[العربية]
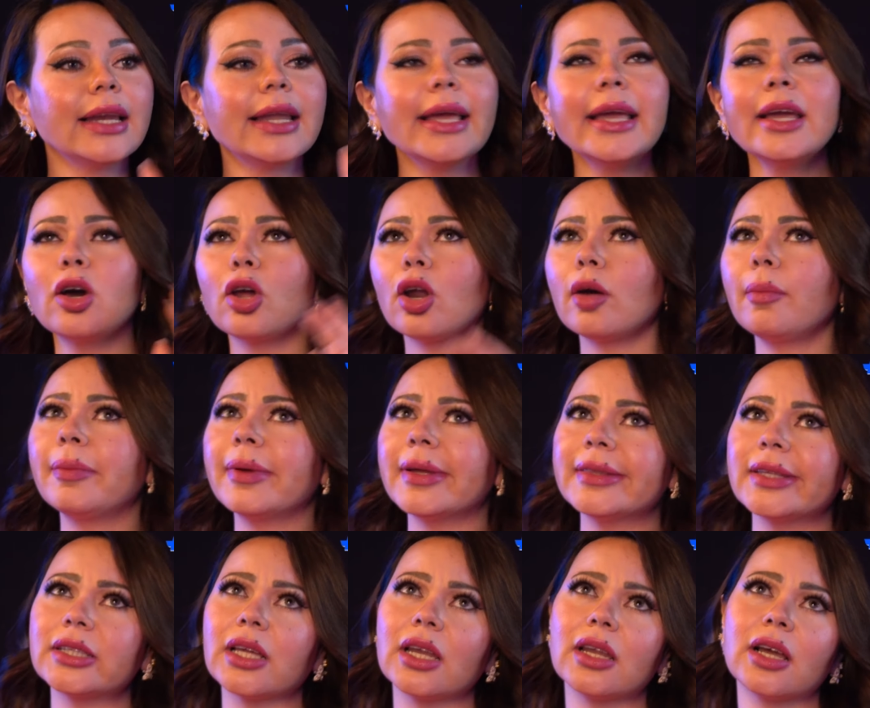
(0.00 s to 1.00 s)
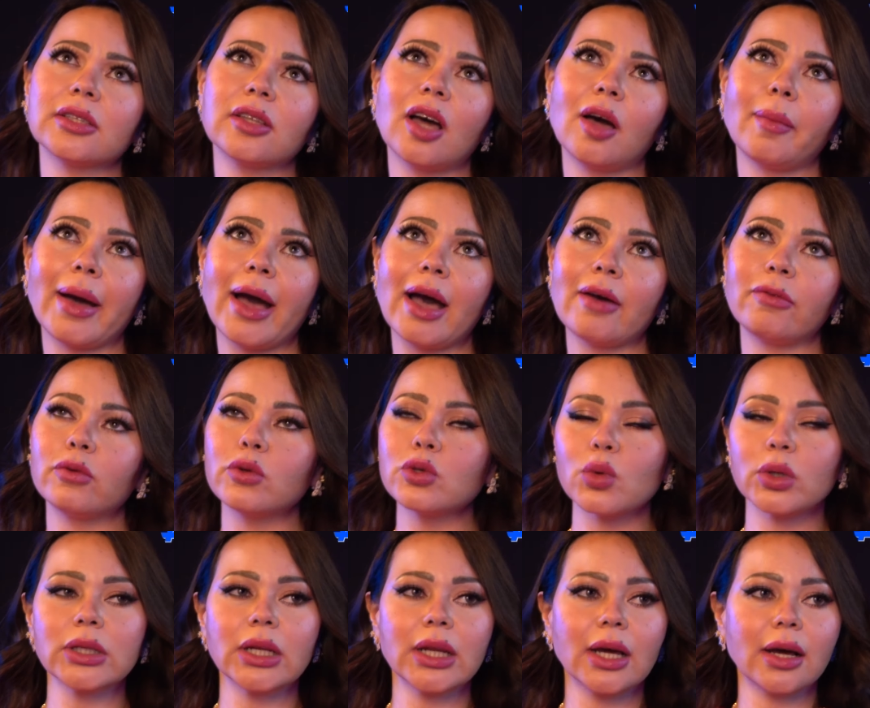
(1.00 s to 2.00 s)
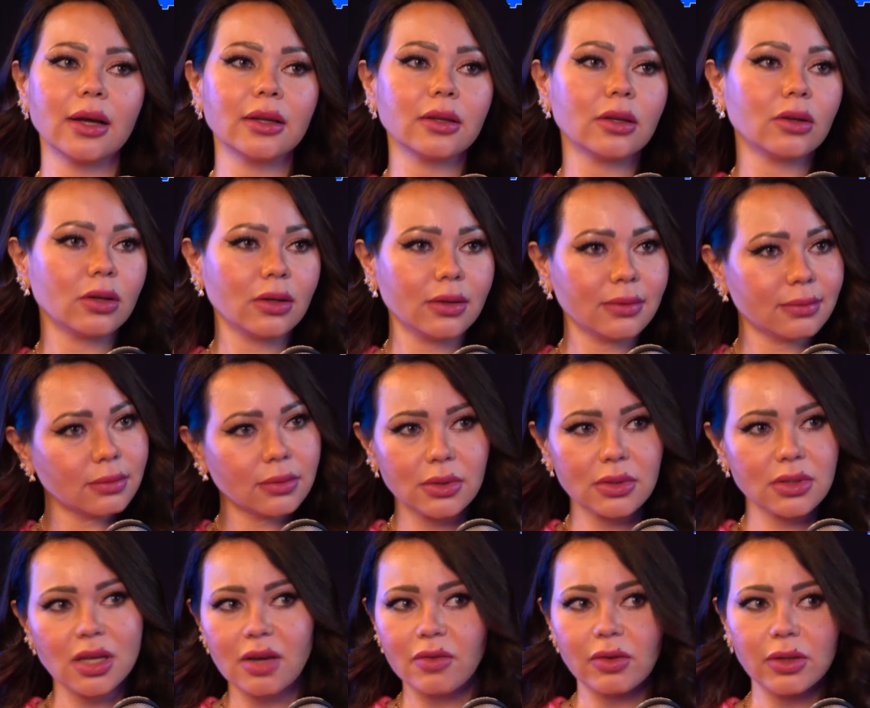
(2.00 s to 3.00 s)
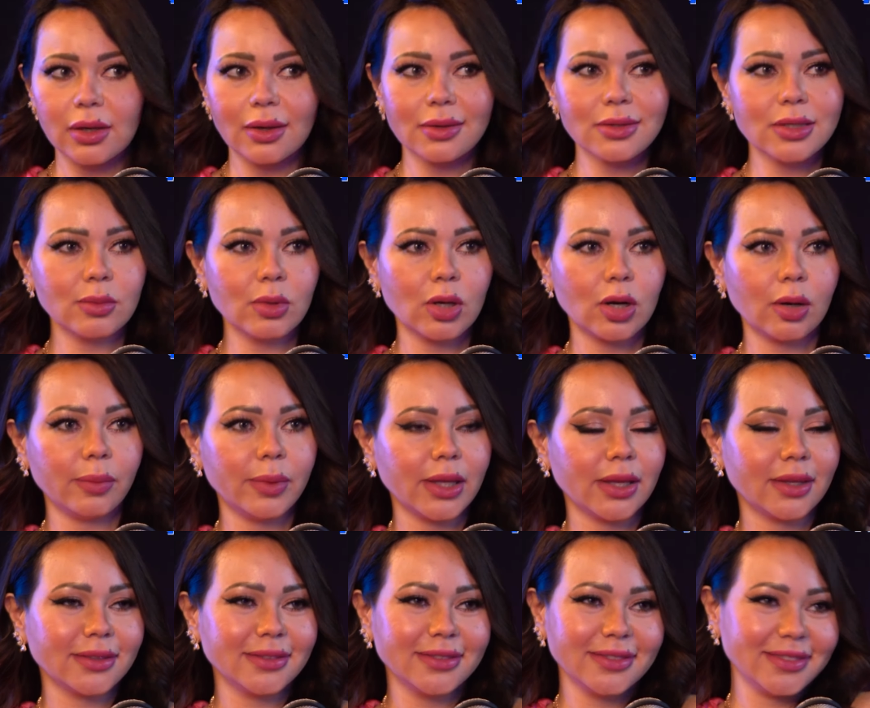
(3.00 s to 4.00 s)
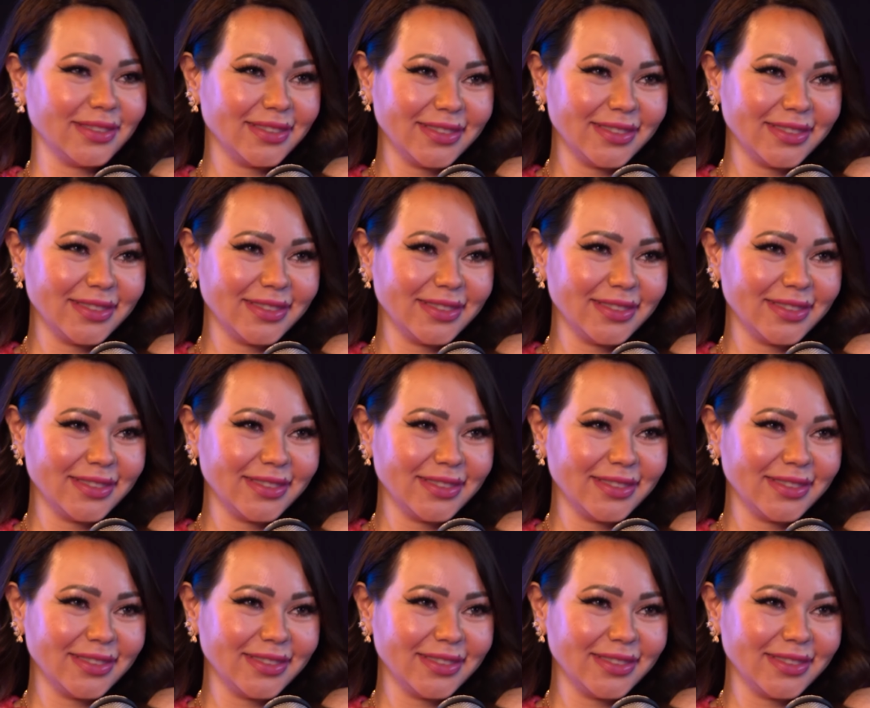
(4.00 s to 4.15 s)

ليه يا رب انت طلعتها معاها فلوس وانا لا آه، استغفر الله العظيم يا رب يعني